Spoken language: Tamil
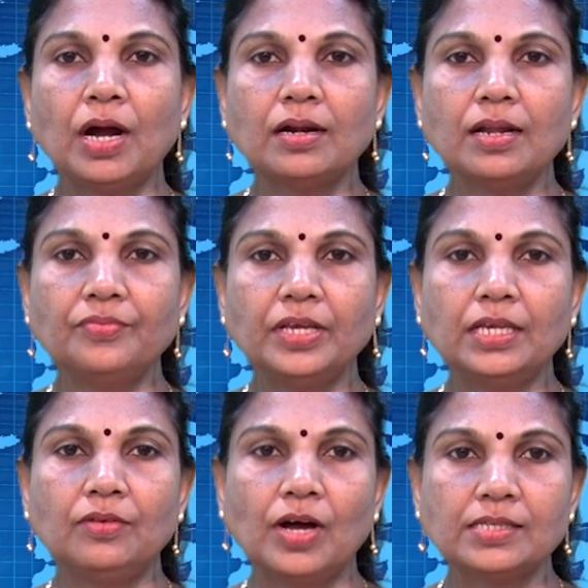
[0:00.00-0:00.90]

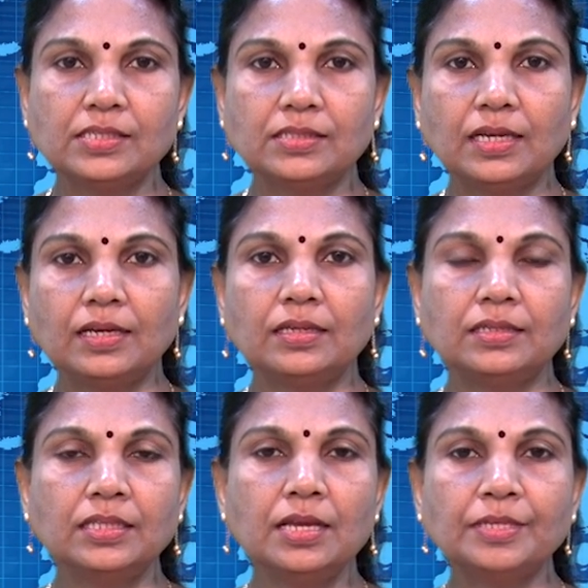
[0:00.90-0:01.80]
மக்களவையில் வாசித்த
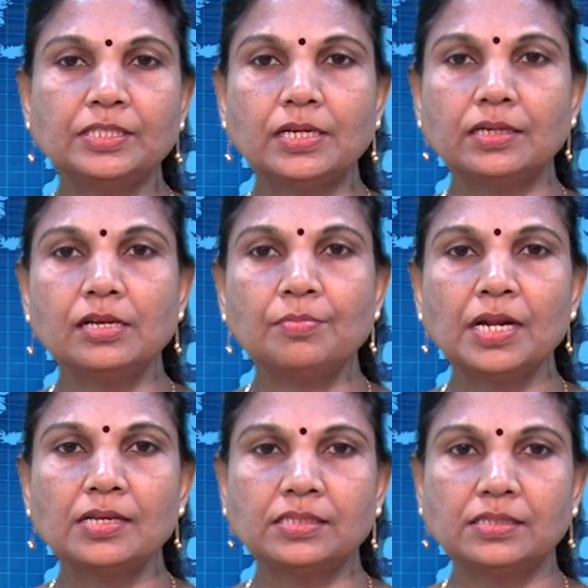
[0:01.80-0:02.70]
நிதியமைச்சர்
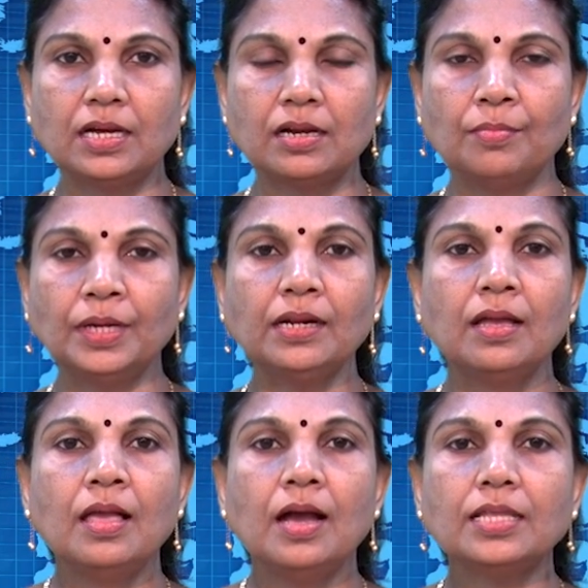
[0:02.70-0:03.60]
நிர்மலா சீதாராமன்
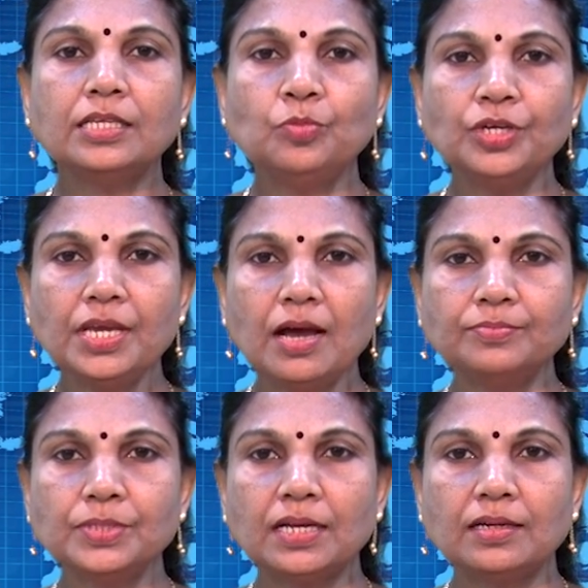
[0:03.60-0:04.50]
அதன் முக்கிய
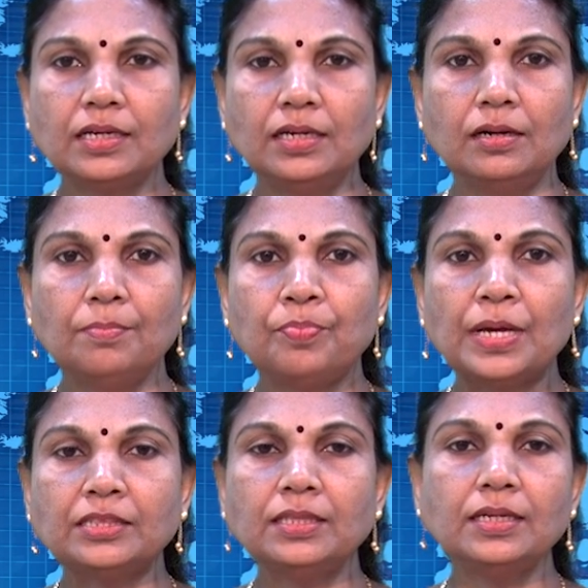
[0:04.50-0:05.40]
அம்சங்கள்
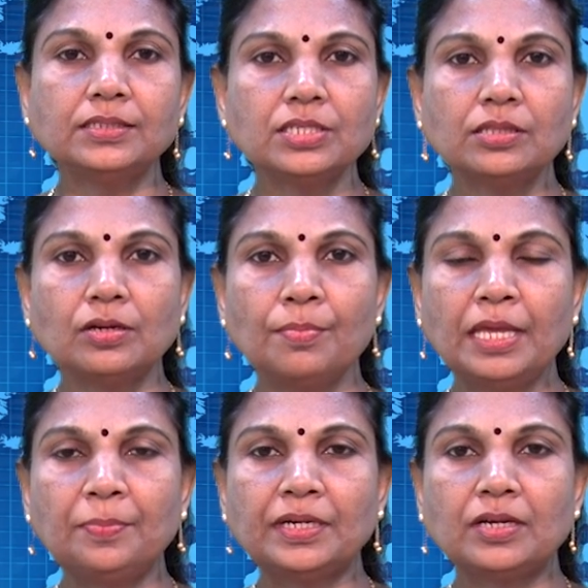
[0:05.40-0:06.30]
பத்து லட்சத்திற்கும்
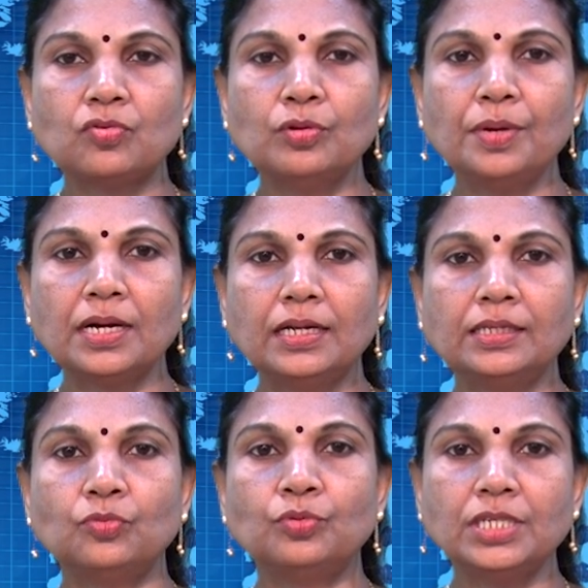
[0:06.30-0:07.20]
மேற்பட்ட
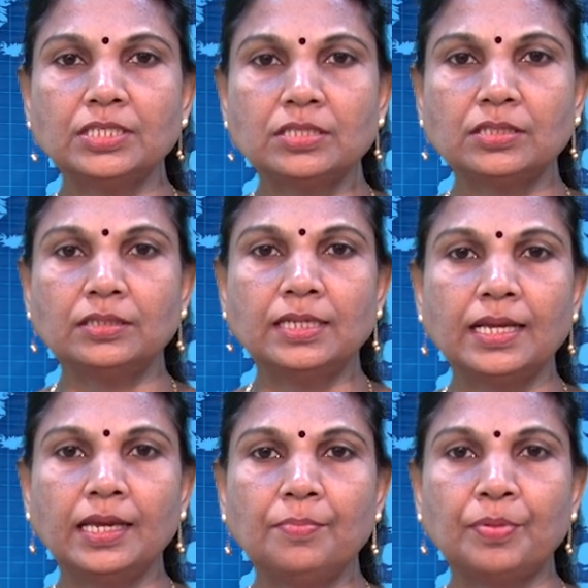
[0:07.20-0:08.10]
குடும்பங்களின் ஊட்டச்சத்து
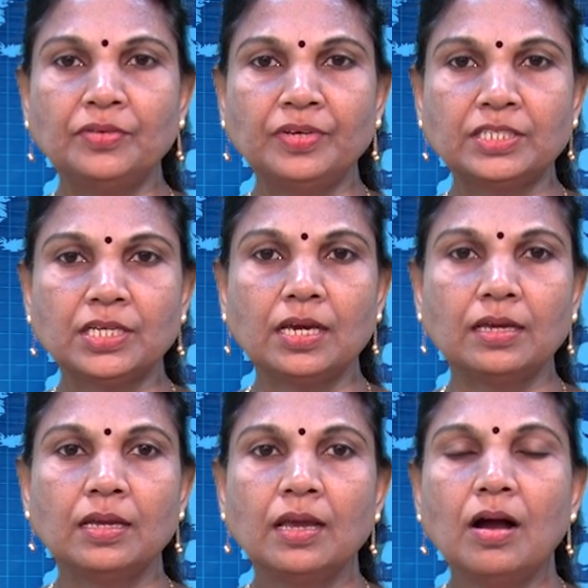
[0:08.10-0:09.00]
நிலையை பதிவேற்ற
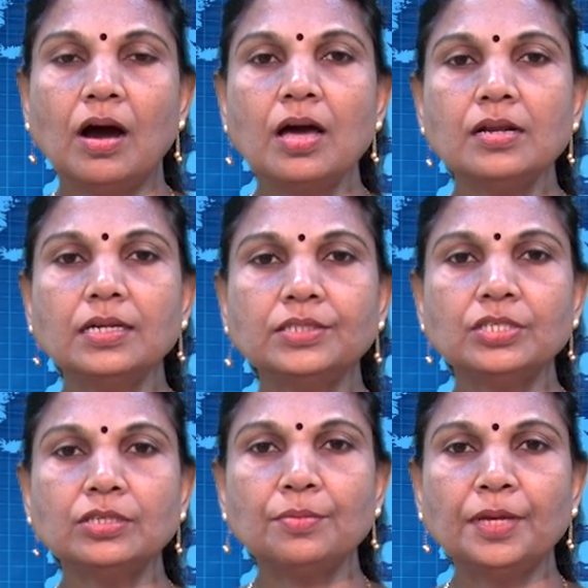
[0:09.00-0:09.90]
ஆறு
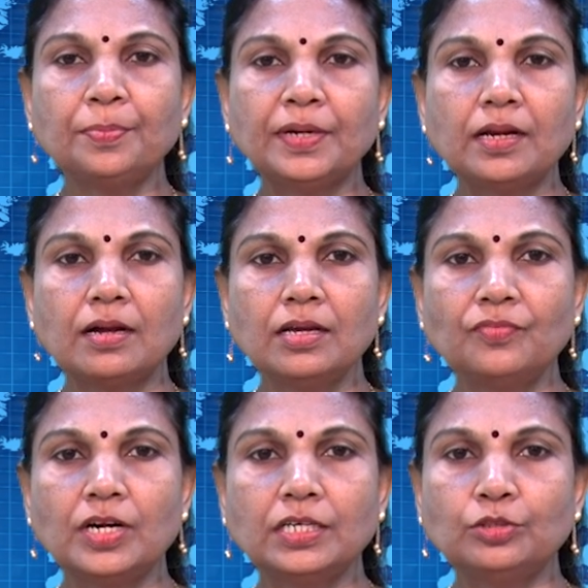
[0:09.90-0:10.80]
லட்சத்திற்கும் மேற்பட்ட அங்கன்வாடி